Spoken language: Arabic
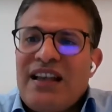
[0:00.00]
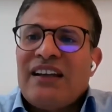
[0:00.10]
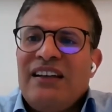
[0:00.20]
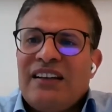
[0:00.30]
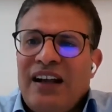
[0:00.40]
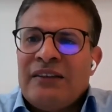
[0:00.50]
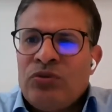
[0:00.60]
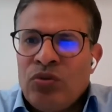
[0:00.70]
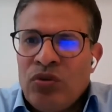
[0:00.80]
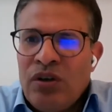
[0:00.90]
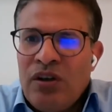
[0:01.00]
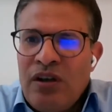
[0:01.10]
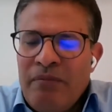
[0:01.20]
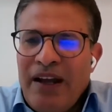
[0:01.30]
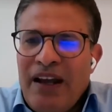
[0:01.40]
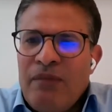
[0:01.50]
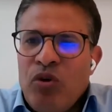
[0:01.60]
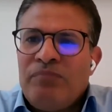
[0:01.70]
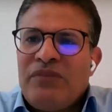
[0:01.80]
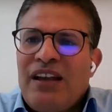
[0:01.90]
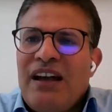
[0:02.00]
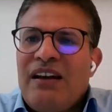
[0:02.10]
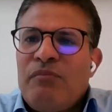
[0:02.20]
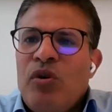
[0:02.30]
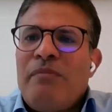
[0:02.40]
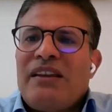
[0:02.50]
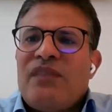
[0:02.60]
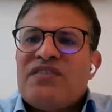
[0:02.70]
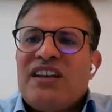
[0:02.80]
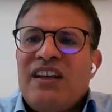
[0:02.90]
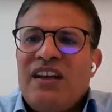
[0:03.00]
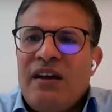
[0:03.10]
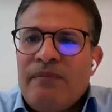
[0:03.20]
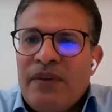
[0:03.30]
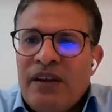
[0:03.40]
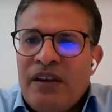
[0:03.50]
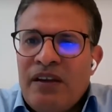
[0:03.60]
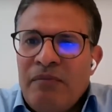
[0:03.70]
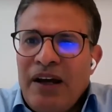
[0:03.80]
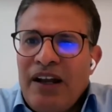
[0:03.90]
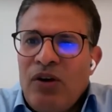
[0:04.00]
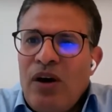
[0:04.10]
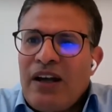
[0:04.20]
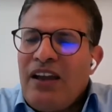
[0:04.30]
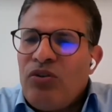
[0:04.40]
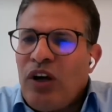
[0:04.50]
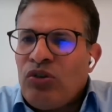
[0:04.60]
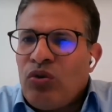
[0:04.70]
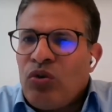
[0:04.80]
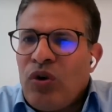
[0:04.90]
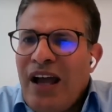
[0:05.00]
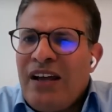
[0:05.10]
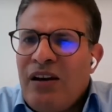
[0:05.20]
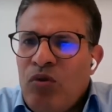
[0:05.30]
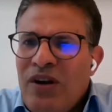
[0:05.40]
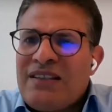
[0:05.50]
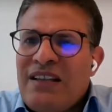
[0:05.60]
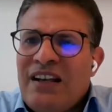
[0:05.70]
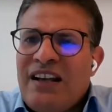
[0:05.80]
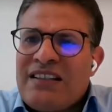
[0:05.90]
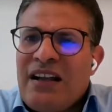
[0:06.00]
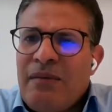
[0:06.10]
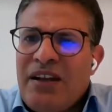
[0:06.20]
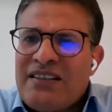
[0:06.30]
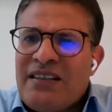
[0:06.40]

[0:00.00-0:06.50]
صغير عنده معناه مهمتك مهمه تفسيريه معناه هو كانه عنده القران المنزل اللي نزل من